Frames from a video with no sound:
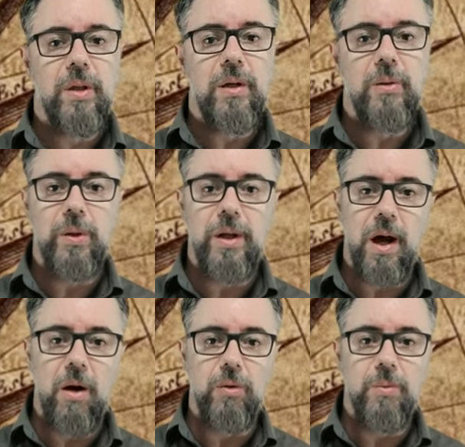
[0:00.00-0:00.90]

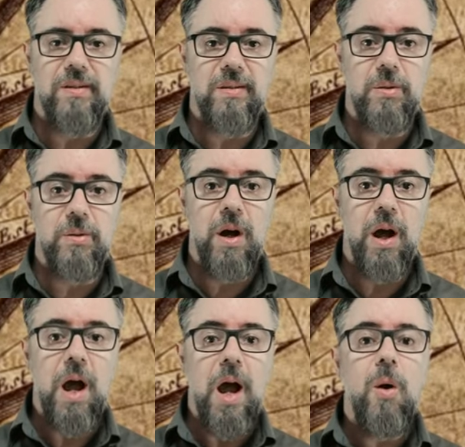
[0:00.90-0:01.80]
territorial do Brasil,
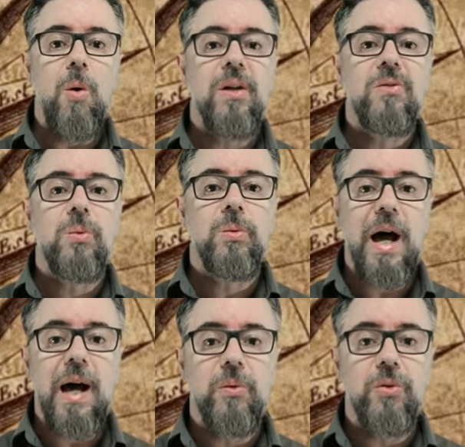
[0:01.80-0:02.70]
é o
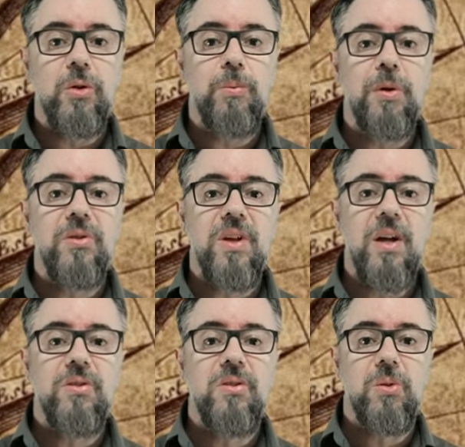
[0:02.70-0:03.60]
resultado de um
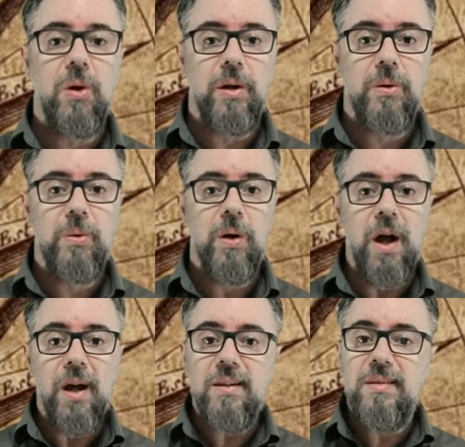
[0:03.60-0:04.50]
processo histórico
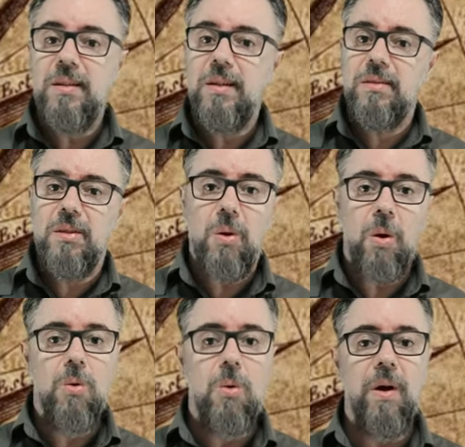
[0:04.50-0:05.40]
que se
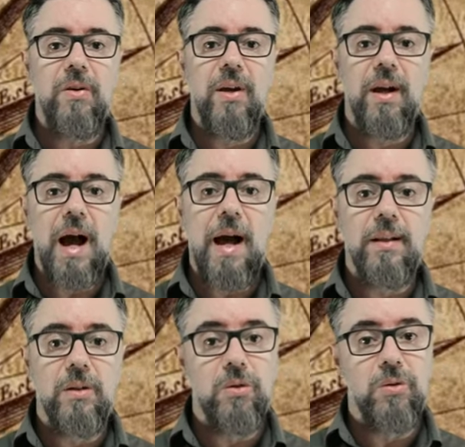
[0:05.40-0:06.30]
iniciou com a
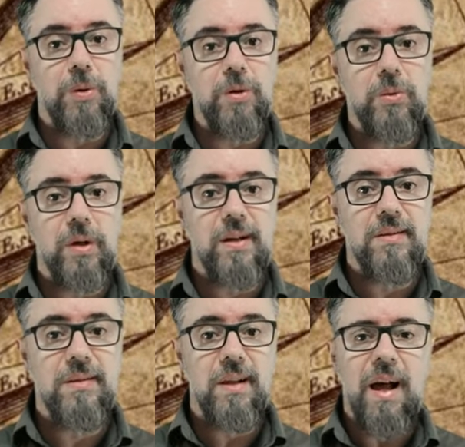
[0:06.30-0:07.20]
chegada dos
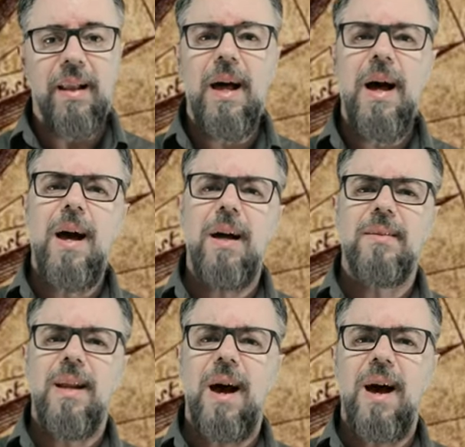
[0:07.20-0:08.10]
portugueses lá
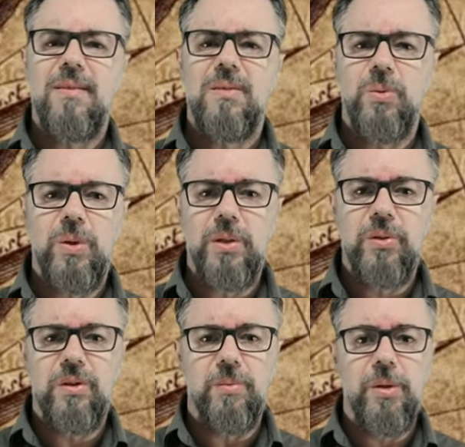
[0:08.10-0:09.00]
atrás no ano
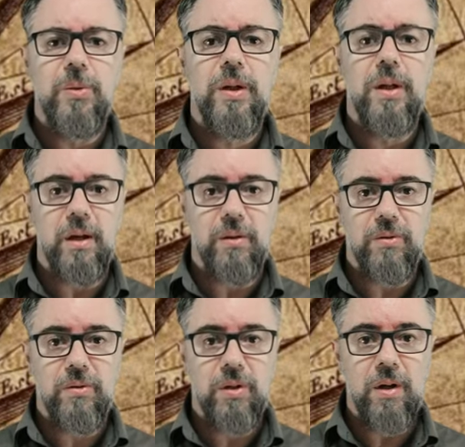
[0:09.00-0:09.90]
de
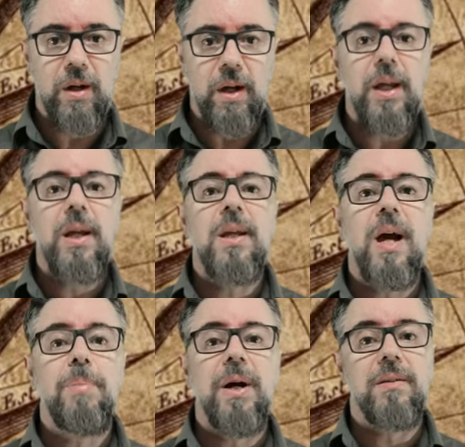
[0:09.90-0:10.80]
1500 e que
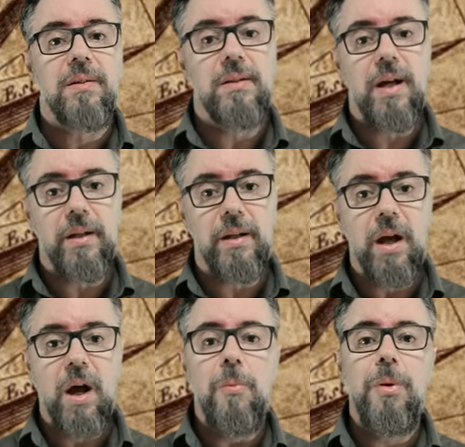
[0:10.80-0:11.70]
a partir
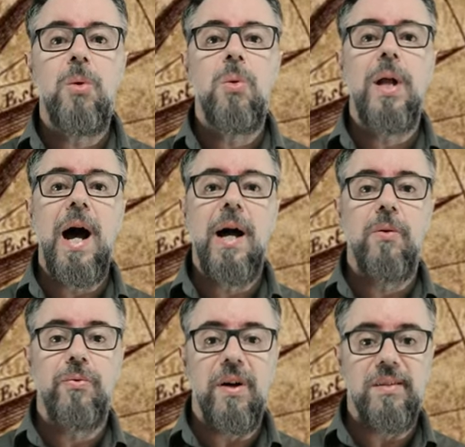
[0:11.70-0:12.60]
daí
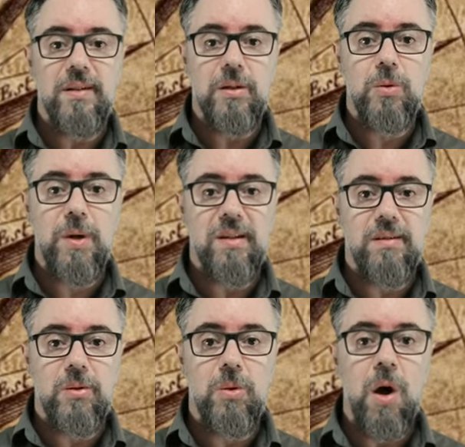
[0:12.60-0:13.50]
procuraram fazer do
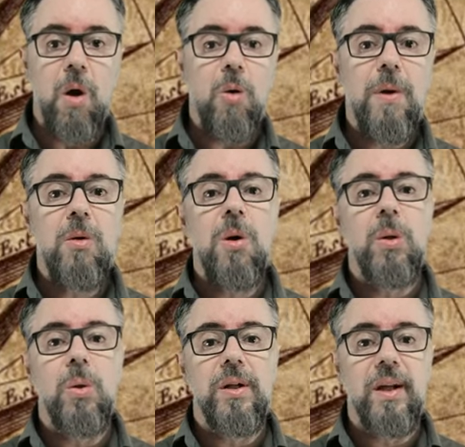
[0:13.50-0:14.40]
Brasil uma
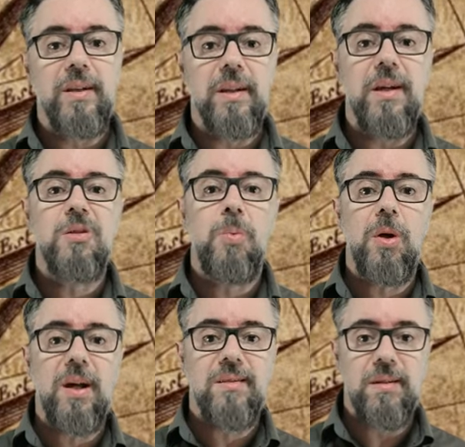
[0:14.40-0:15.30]
colônia de
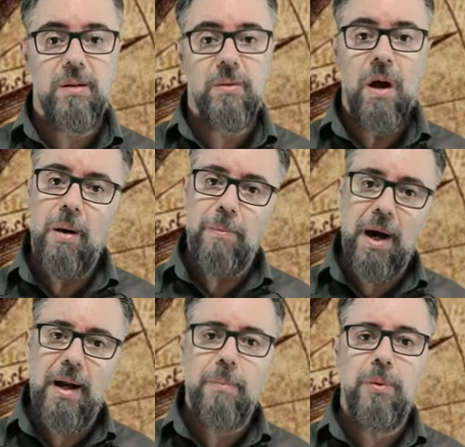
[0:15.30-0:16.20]
exploração
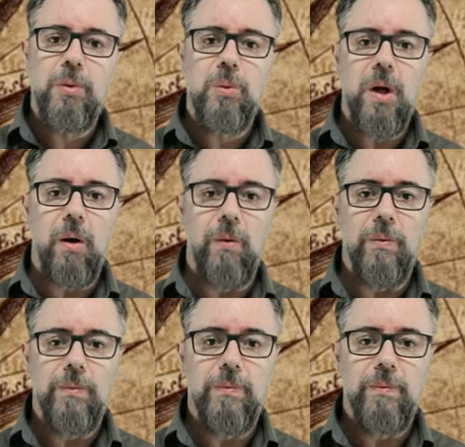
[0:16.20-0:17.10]
para Portugal.